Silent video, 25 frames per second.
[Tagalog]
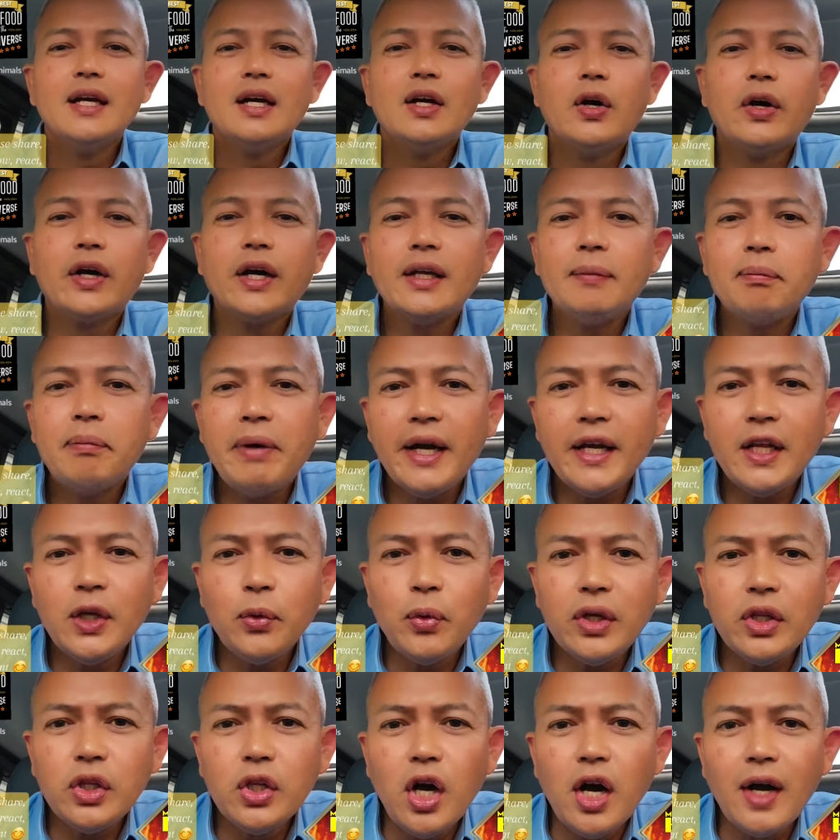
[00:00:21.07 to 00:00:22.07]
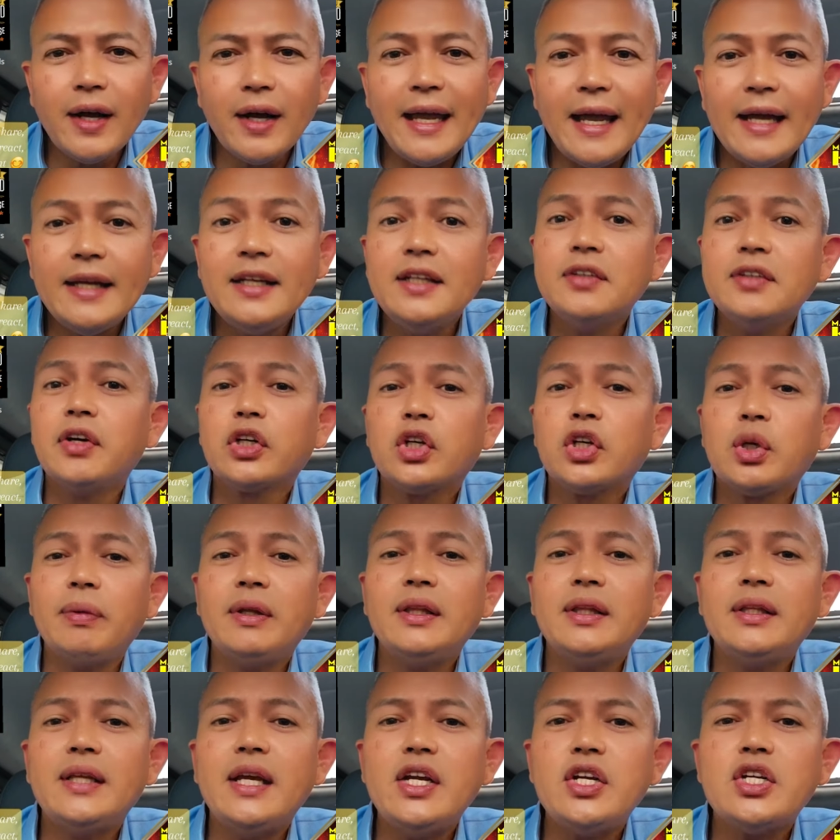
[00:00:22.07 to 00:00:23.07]
Okay, by the way Doc, any
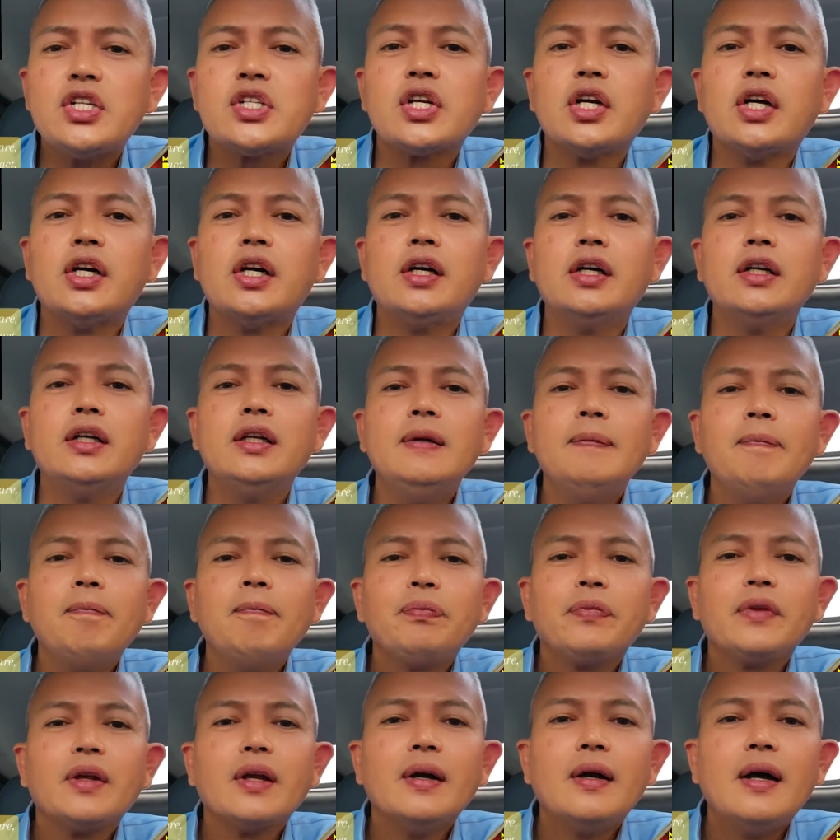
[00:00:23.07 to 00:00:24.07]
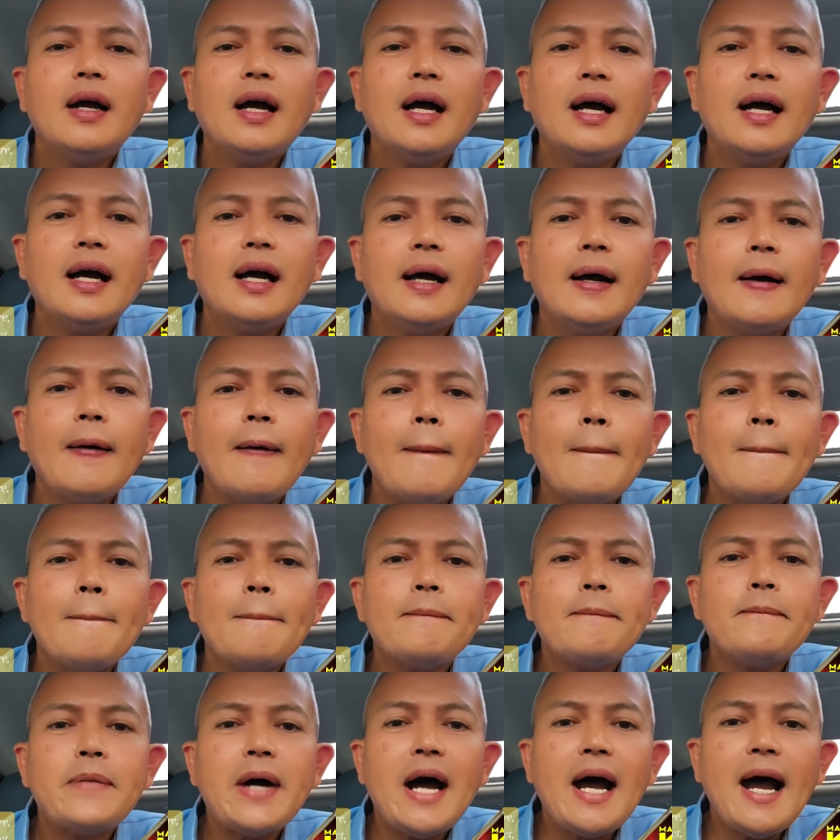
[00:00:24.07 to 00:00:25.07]
recommendation
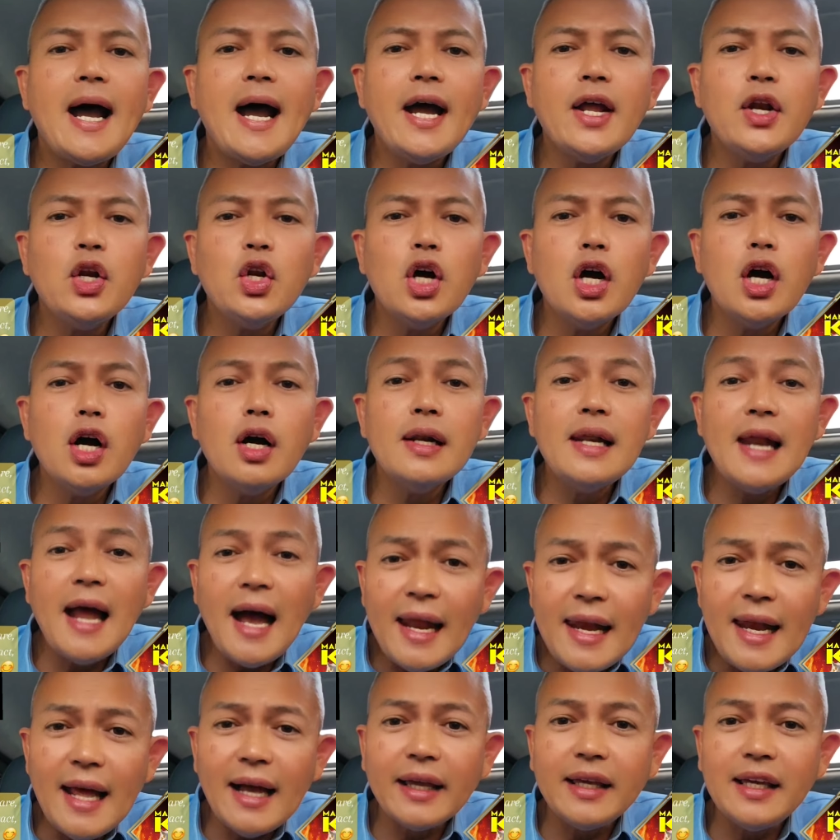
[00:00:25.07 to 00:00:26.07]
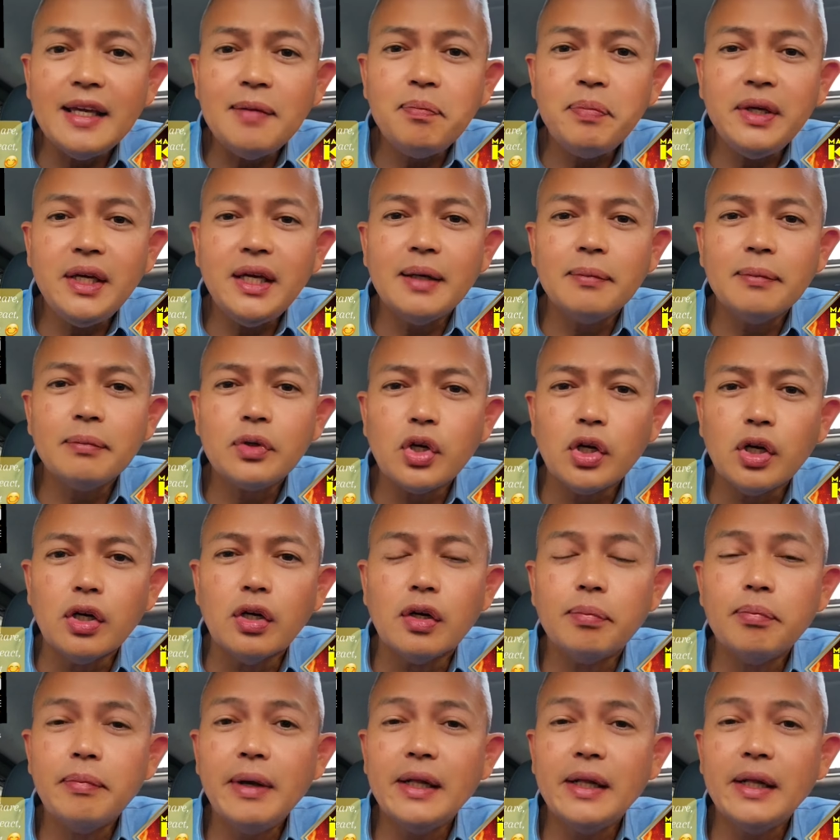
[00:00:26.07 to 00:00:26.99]
um, paano lalaki BM ko?